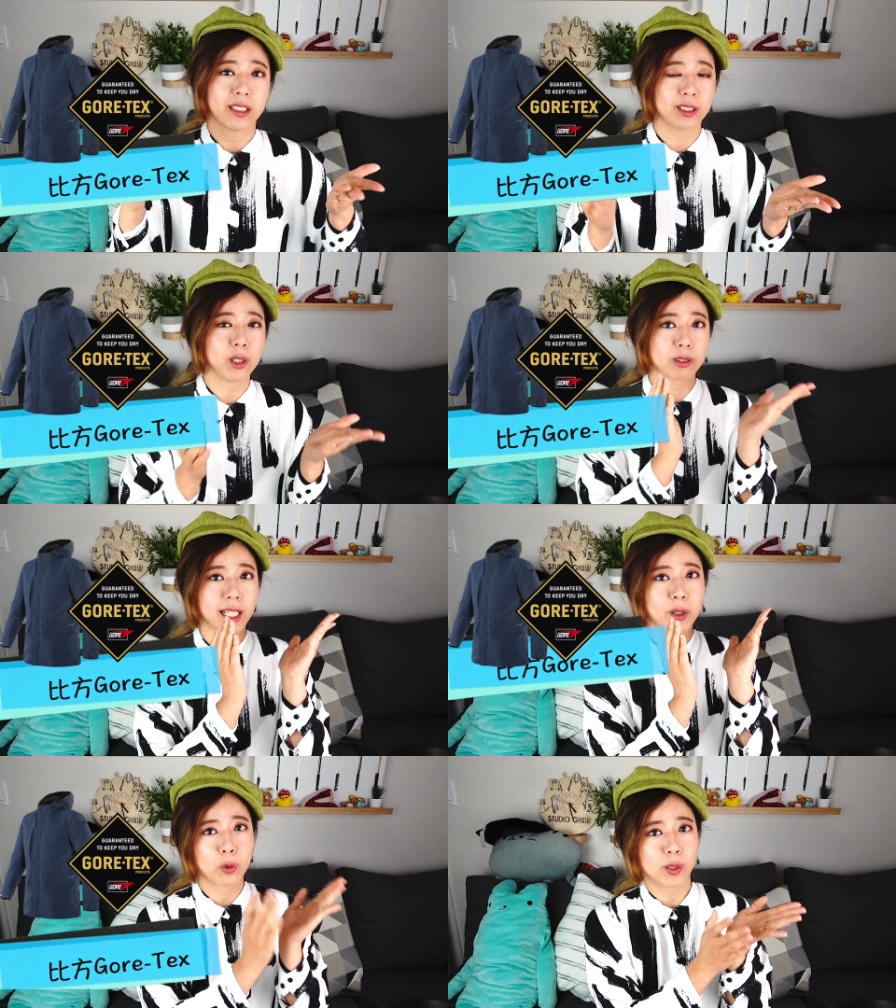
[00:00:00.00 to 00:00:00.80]
只有
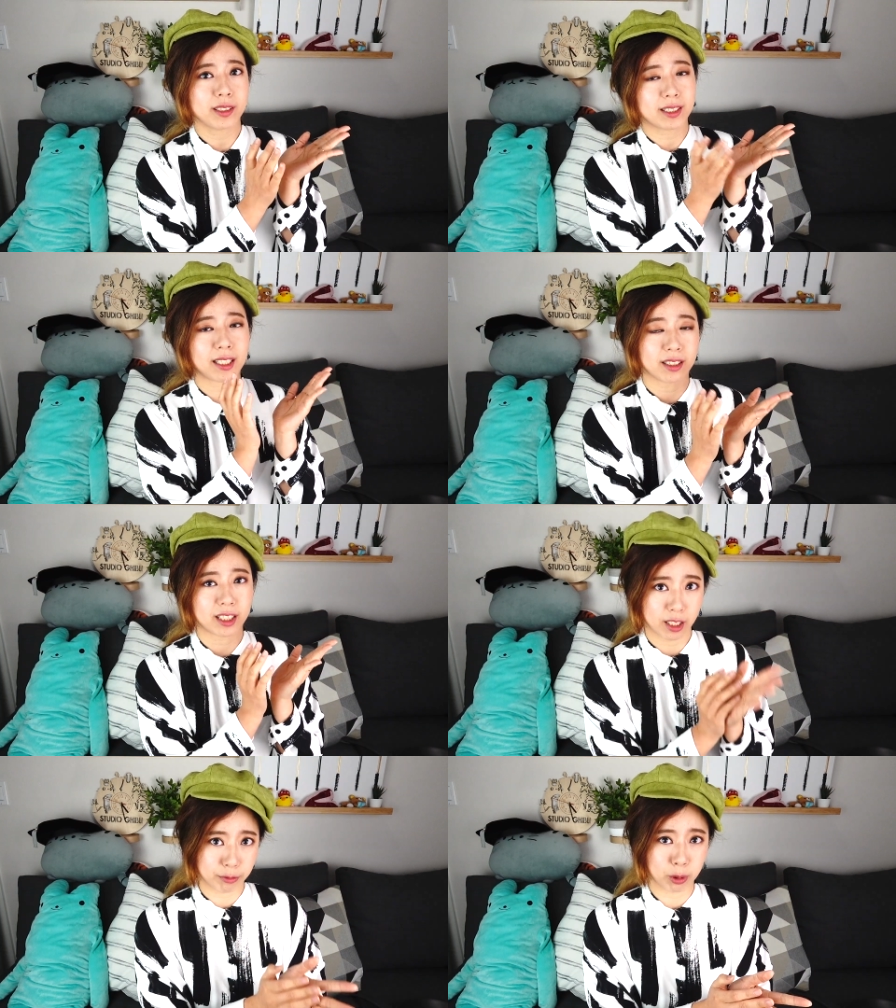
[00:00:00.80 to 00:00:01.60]
在锅子上的
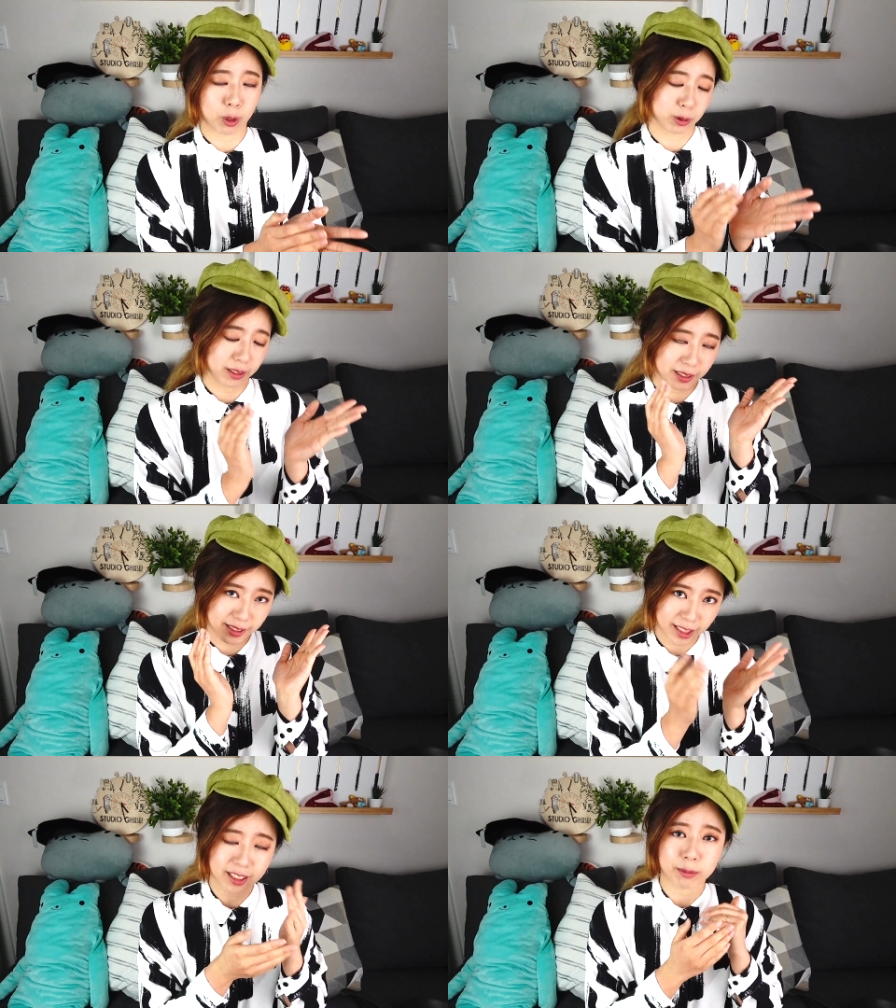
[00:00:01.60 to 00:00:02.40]
铁氟龙
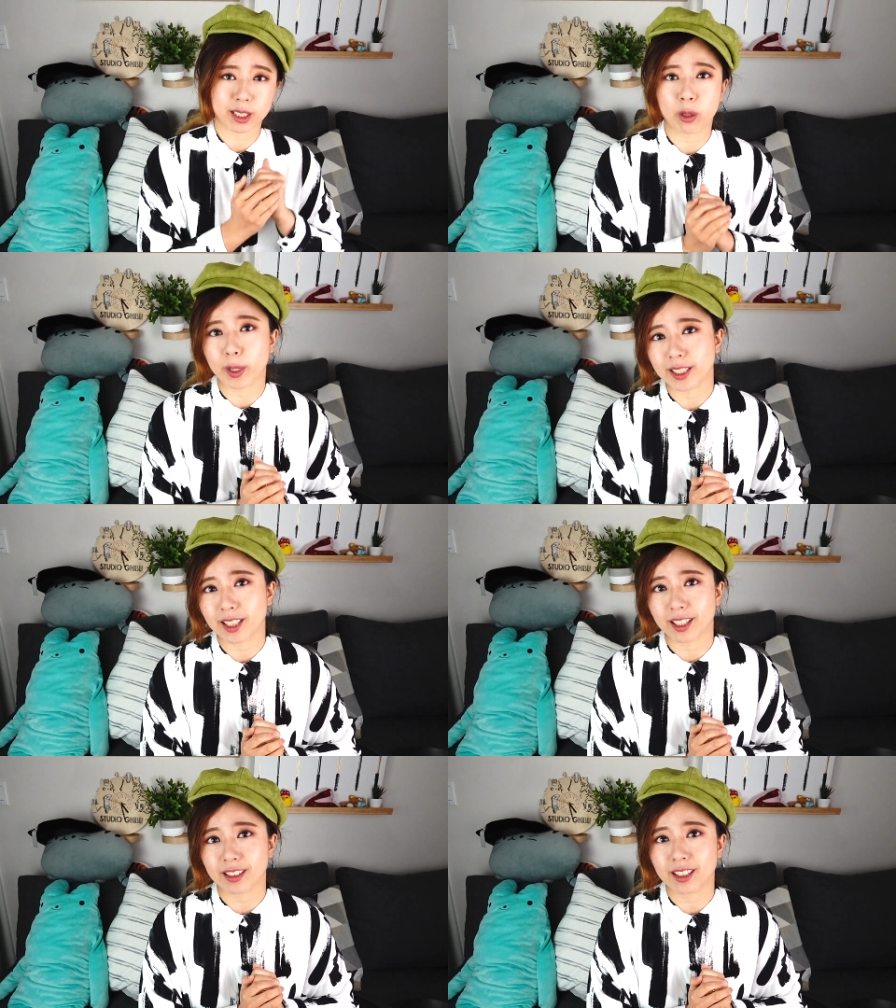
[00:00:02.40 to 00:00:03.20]
真的比较危
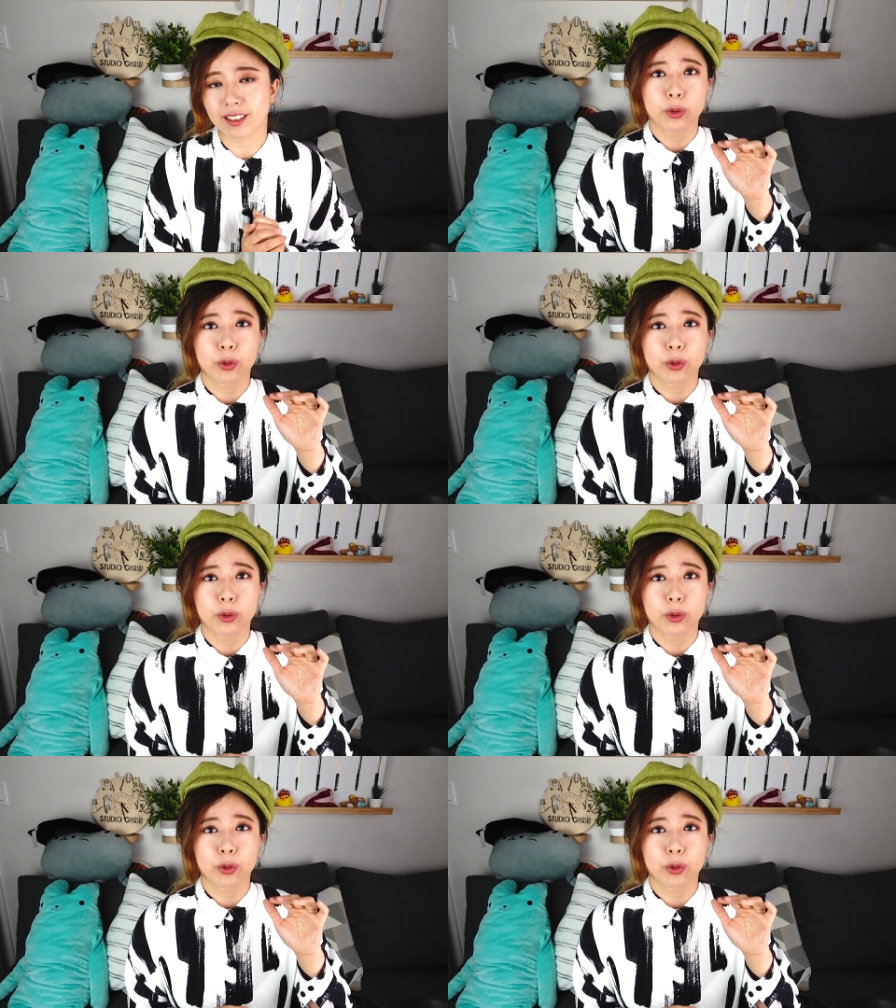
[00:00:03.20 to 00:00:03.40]
险一点。